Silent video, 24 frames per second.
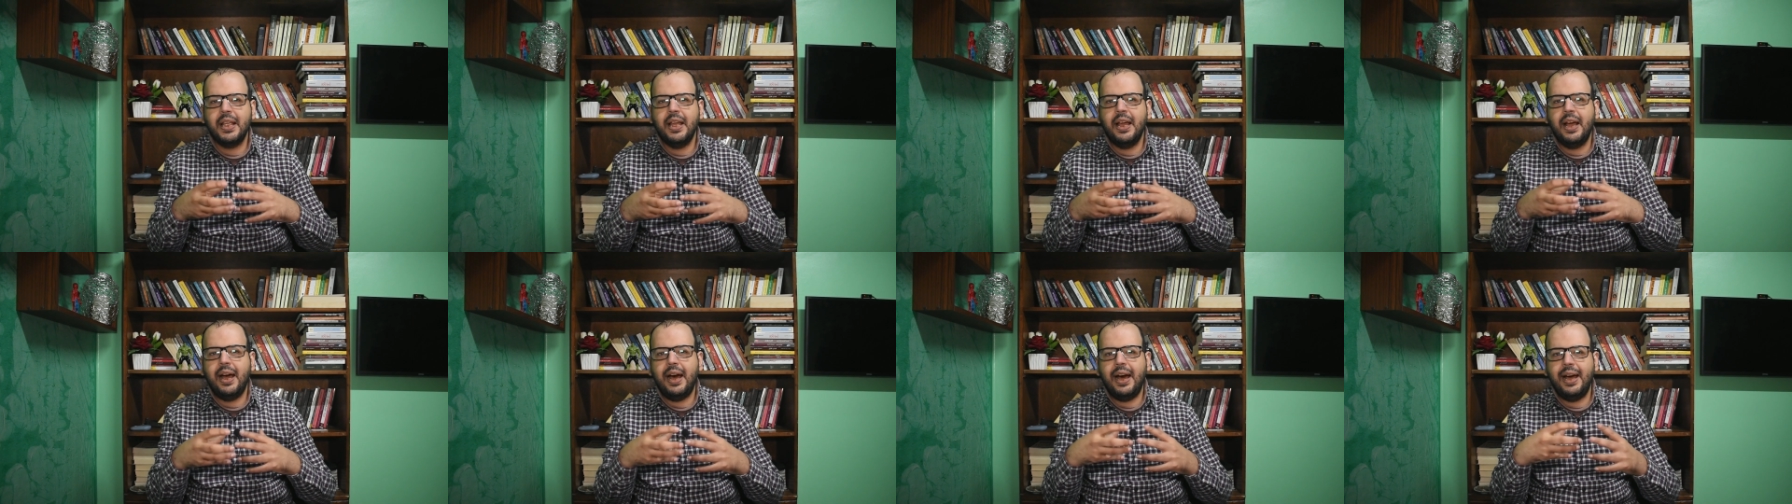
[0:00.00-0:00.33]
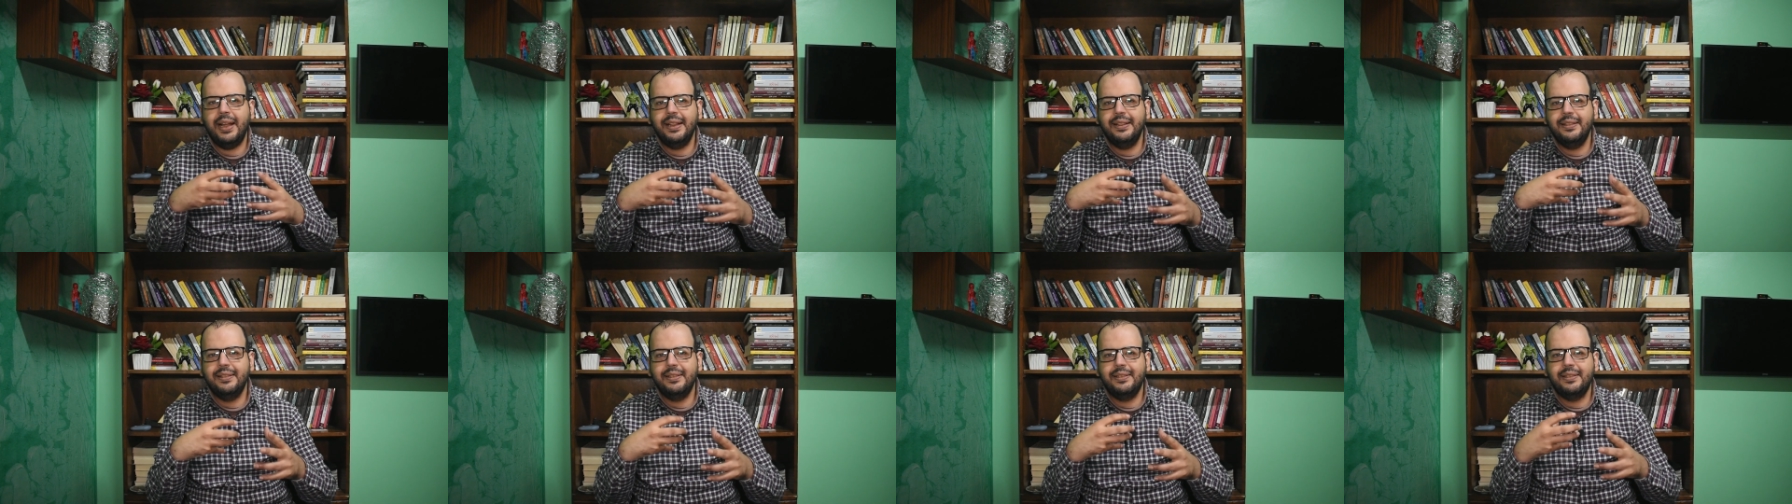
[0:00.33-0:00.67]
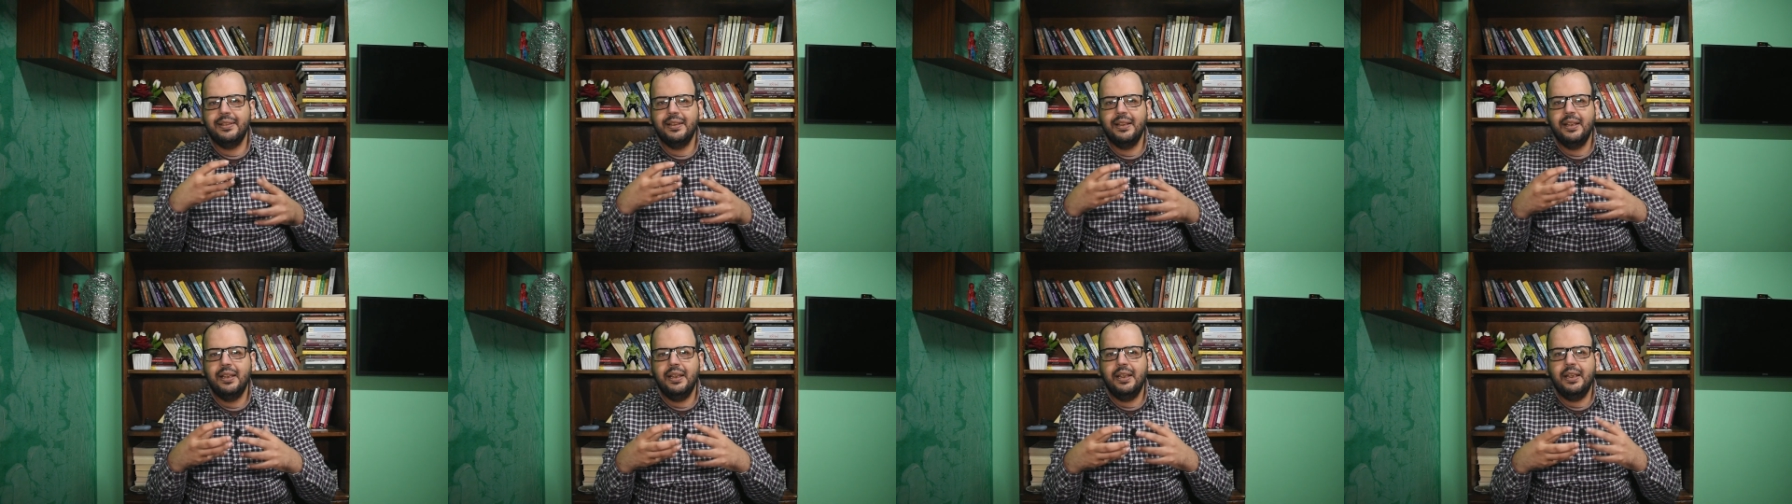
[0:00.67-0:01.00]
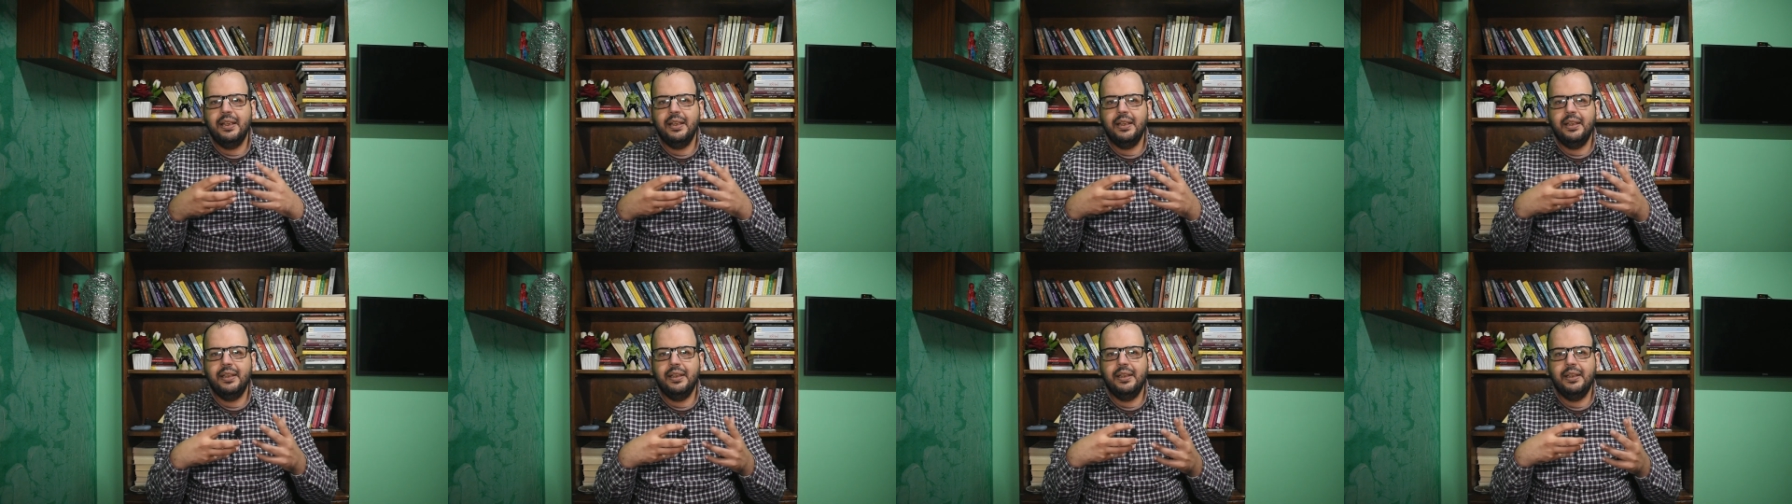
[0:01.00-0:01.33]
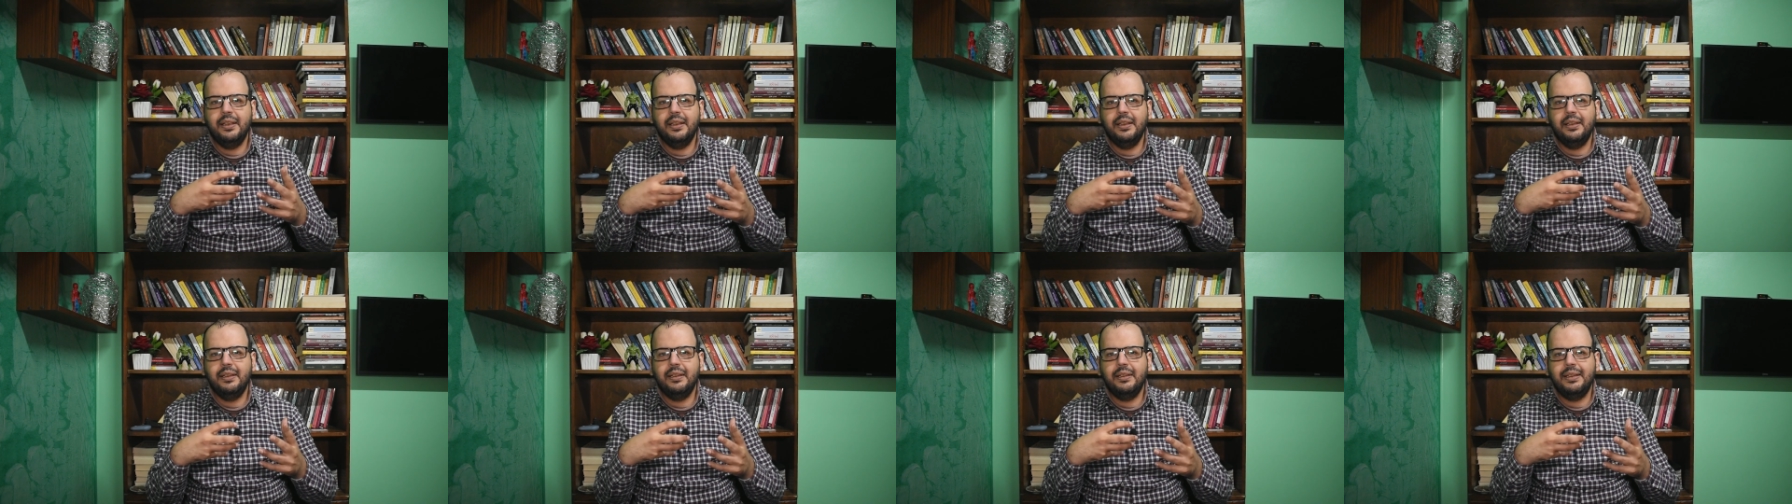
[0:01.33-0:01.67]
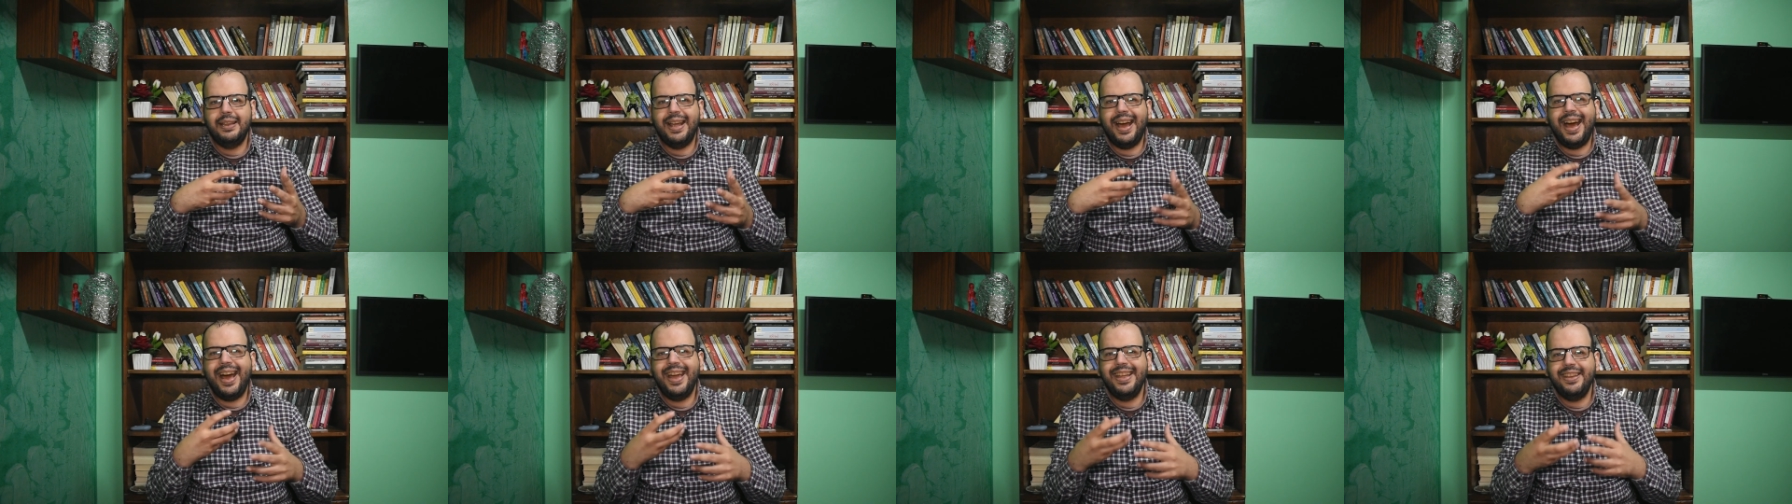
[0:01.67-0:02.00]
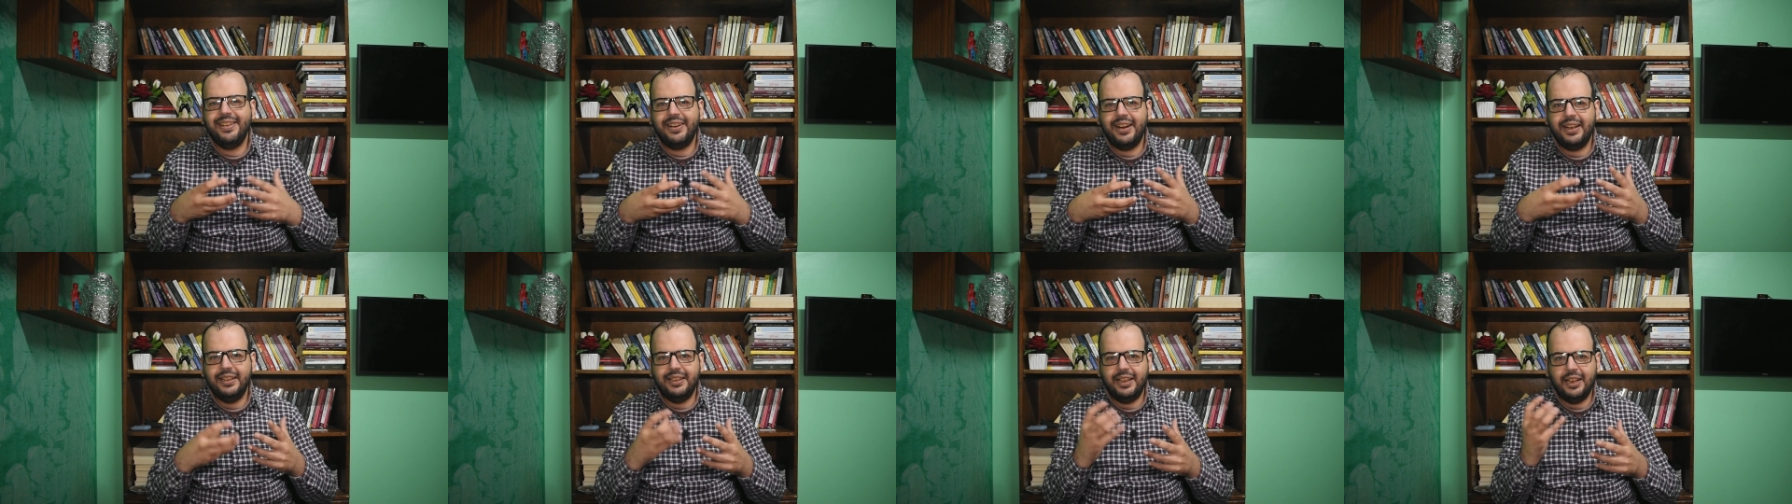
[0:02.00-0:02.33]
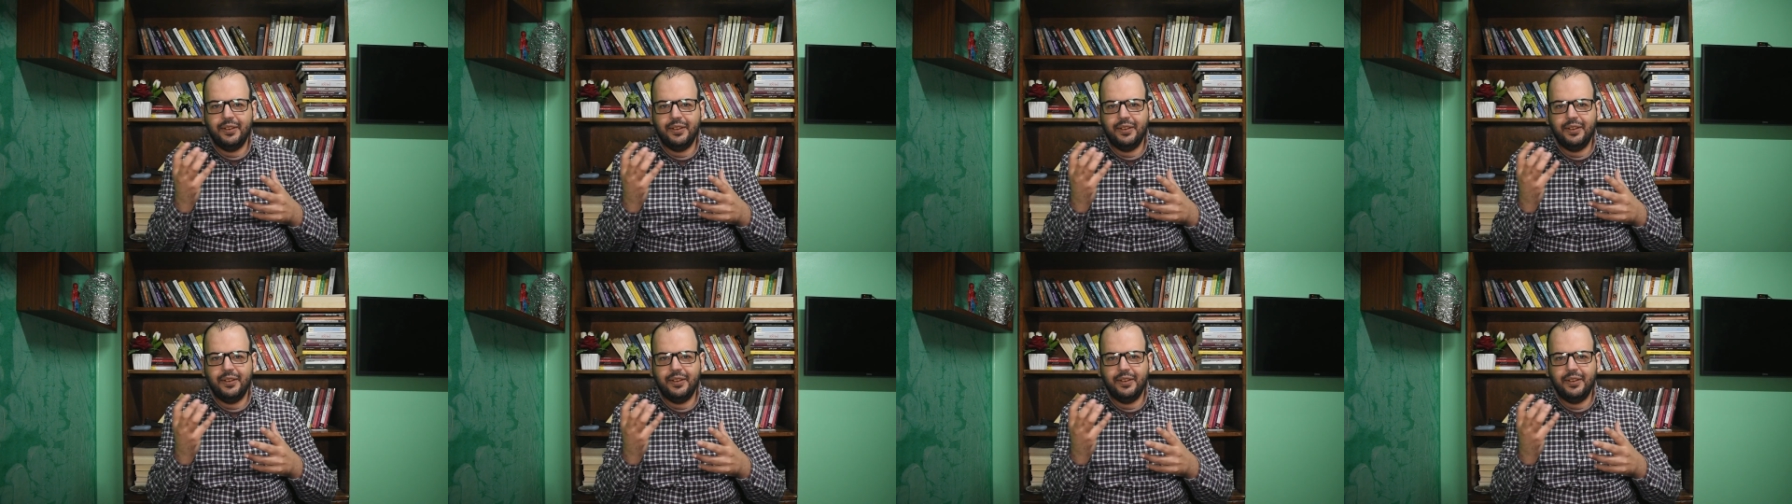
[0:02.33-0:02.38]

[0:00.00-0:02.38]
حد آه، يعاير حد